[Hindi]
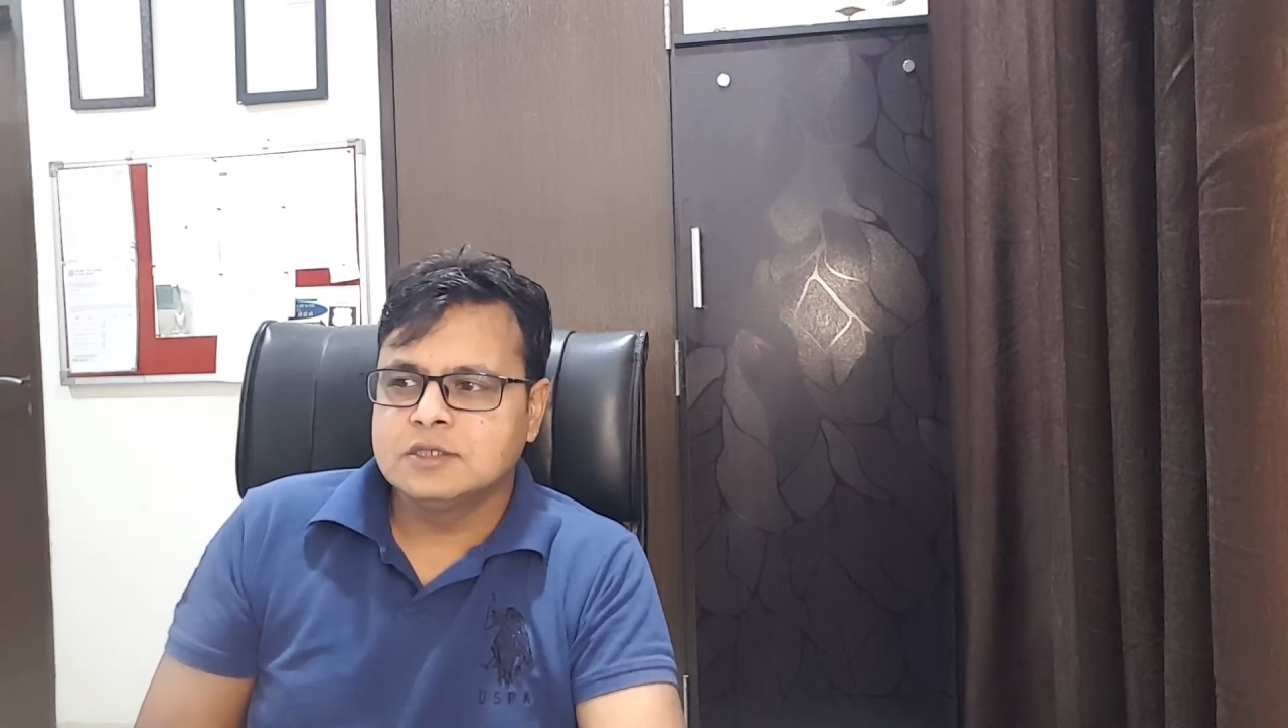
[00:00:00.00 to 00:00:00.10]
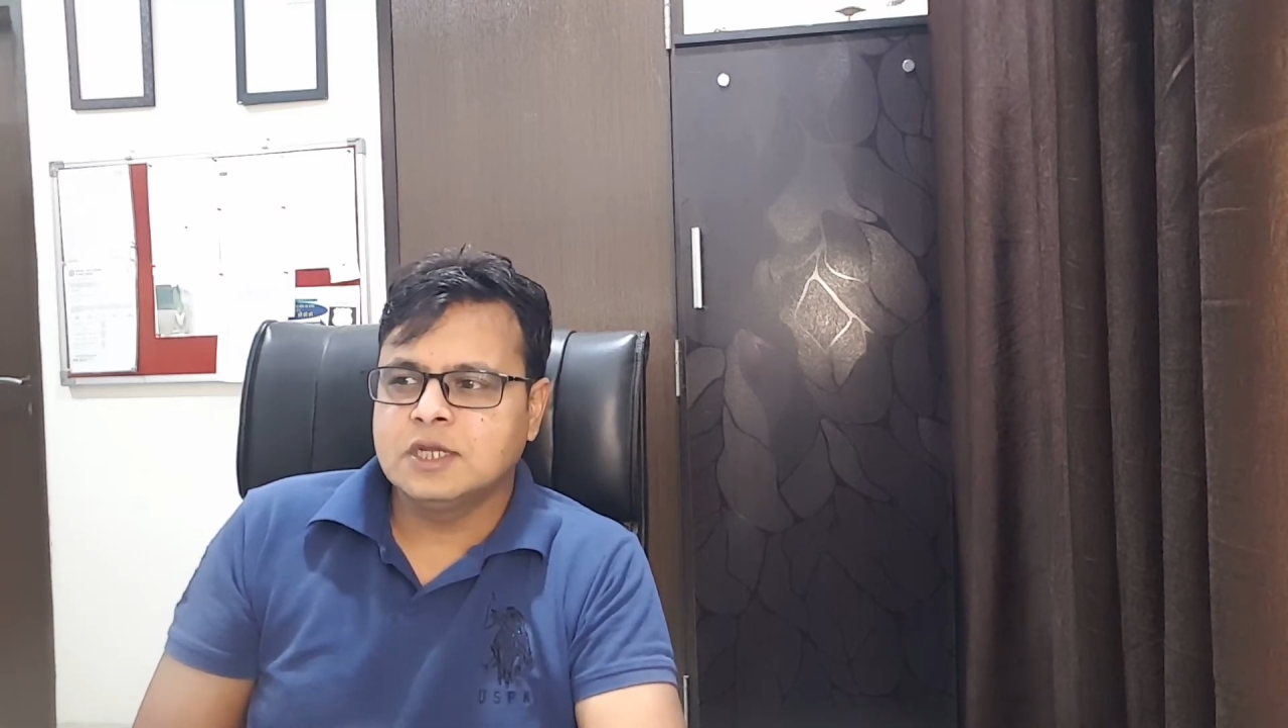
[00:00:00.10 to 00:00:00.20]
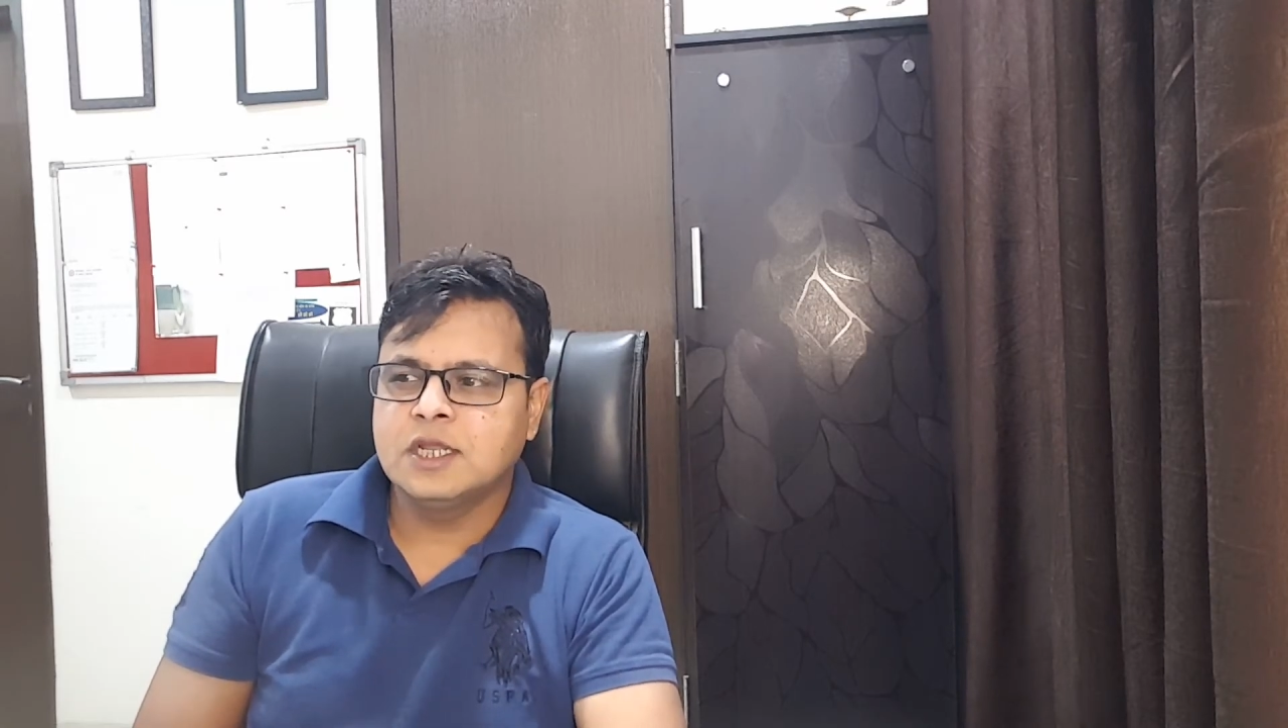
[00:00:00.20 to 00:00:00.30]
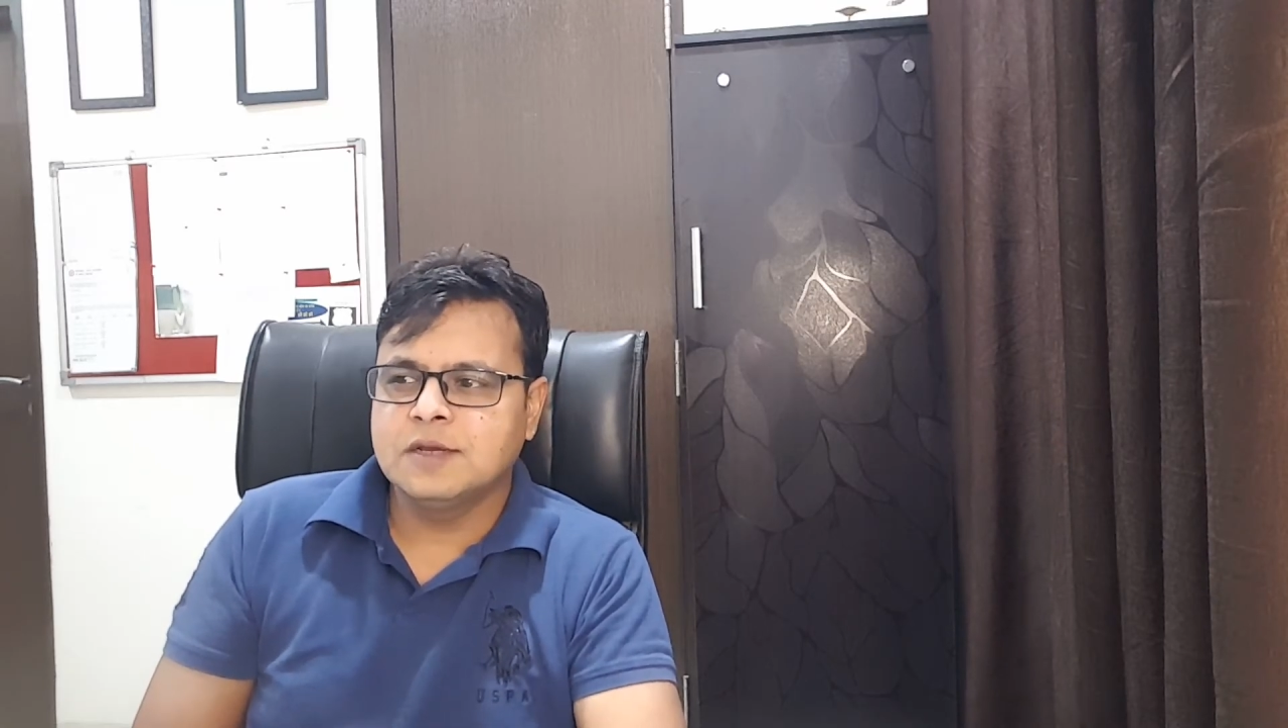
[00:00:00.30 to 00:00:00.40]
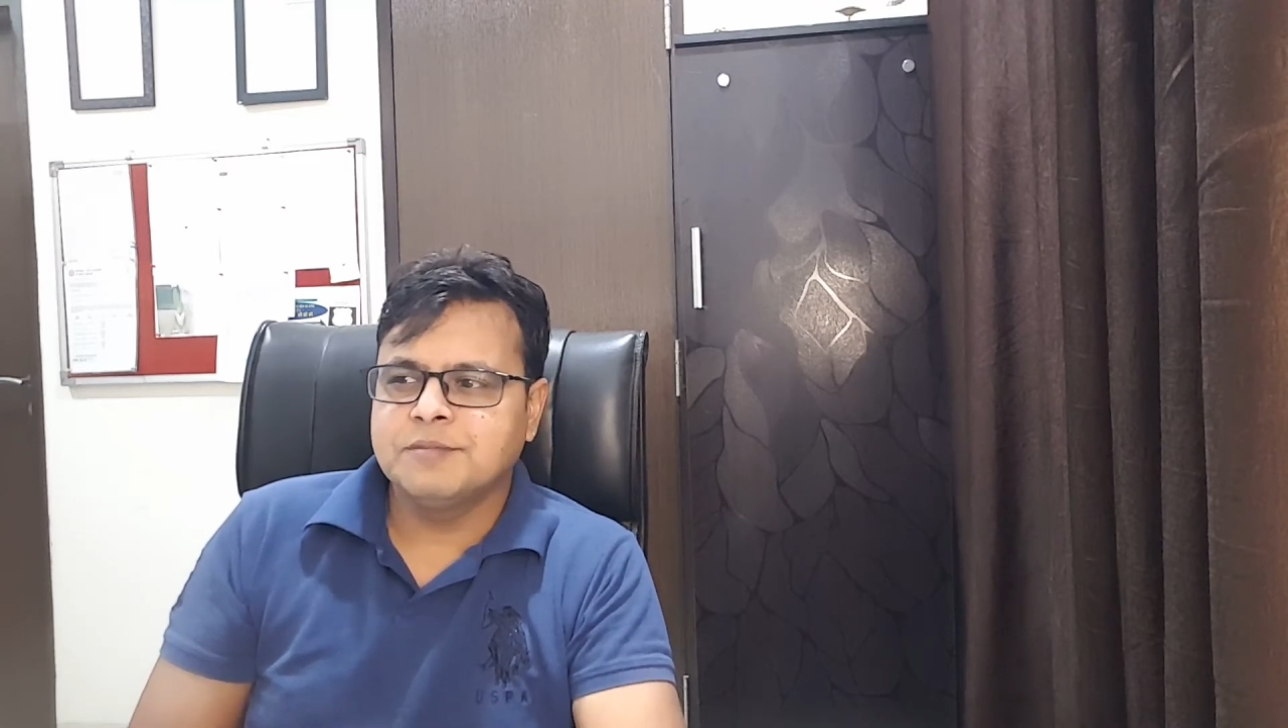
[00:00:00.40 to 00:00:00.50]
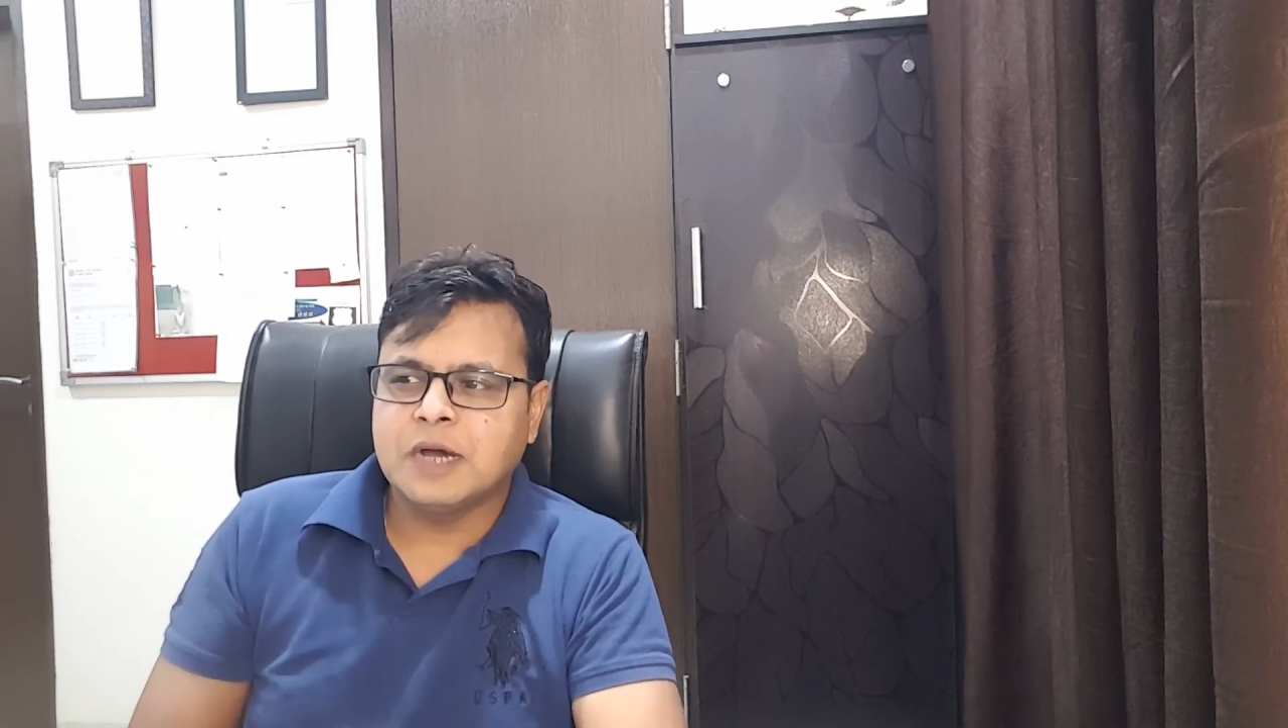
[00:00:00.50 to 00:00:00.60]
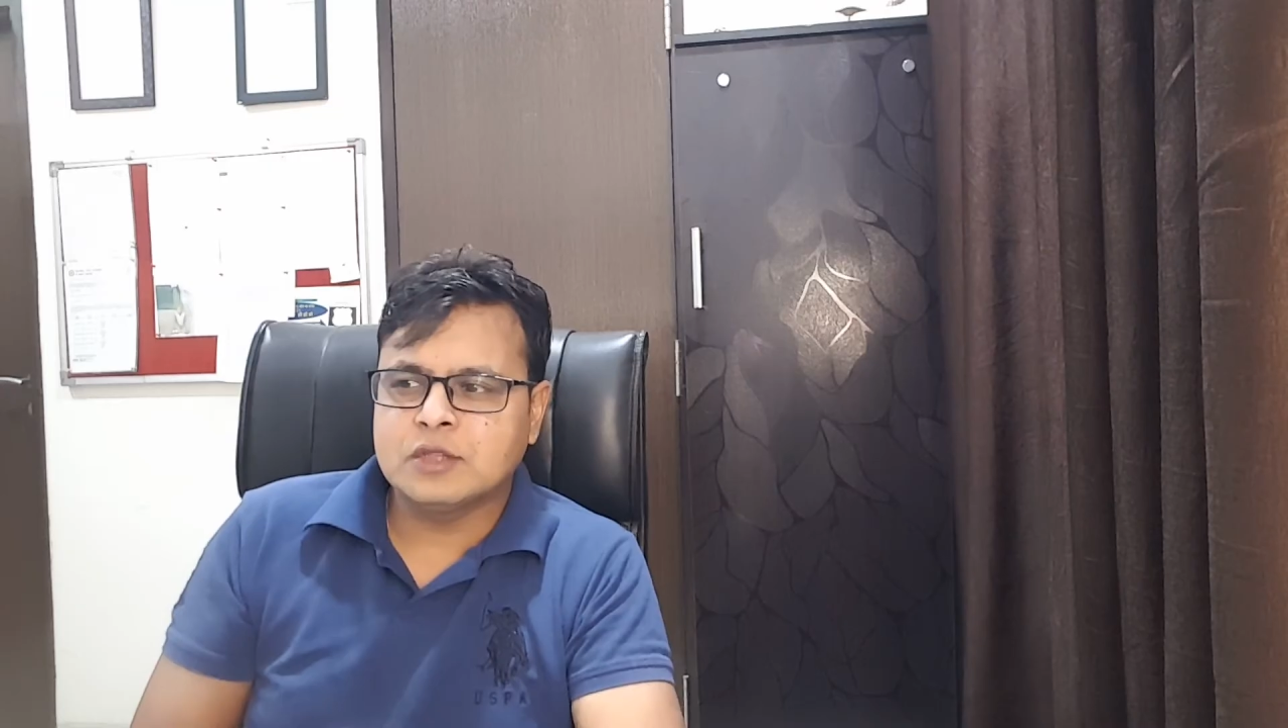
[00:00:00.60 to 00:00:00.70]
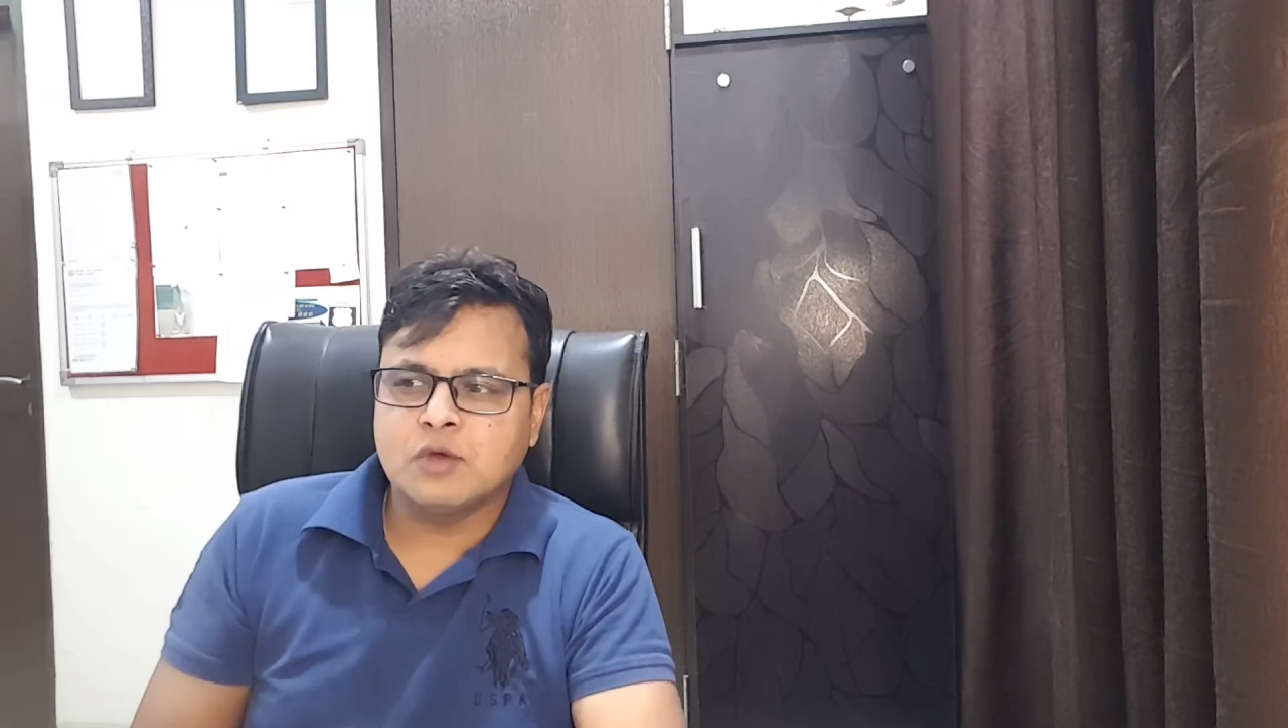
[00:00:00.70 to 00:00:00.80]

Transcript: चलिए बात